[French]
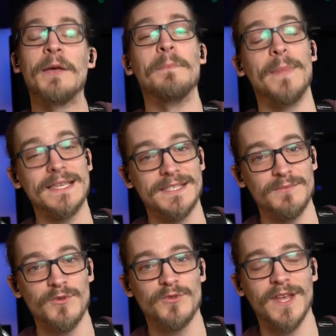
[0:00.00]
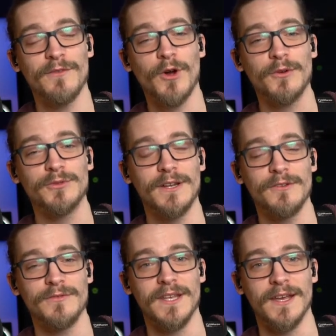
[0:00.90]
Merci beaucoup d'avoir écouté la
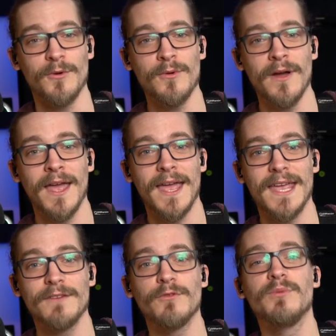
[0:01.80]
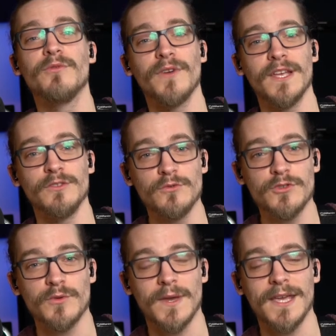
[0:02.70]
vidéo et vous pouvez nous
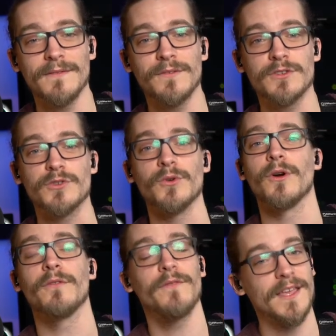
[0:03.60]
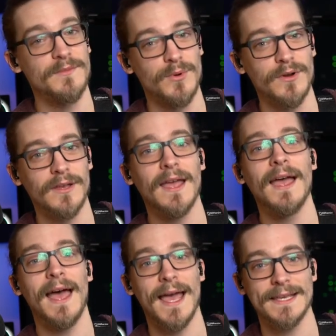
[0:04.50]
suivre sur Facebook,
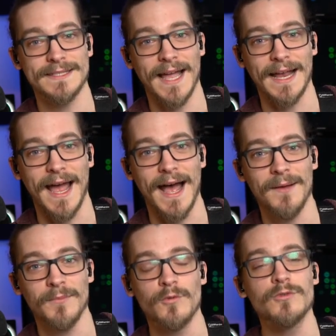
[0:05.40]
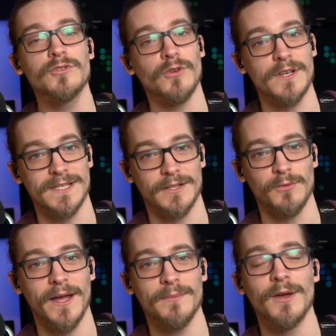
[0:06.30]
Instagram ou sur le site
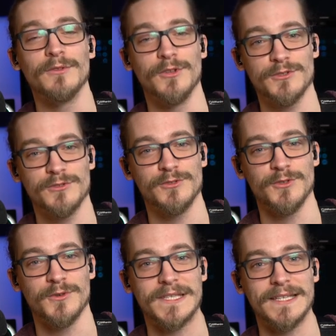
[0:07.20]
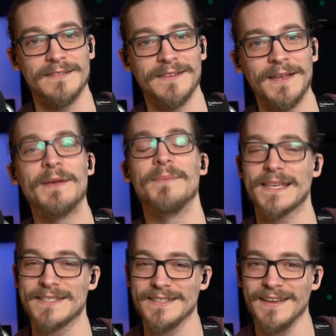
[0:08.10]
web de Studio C.
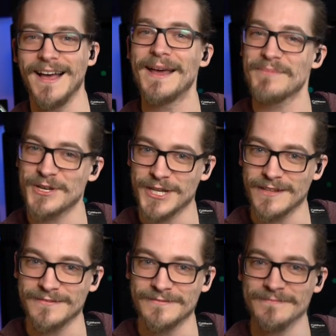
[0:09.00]
Merci, à la prochaine.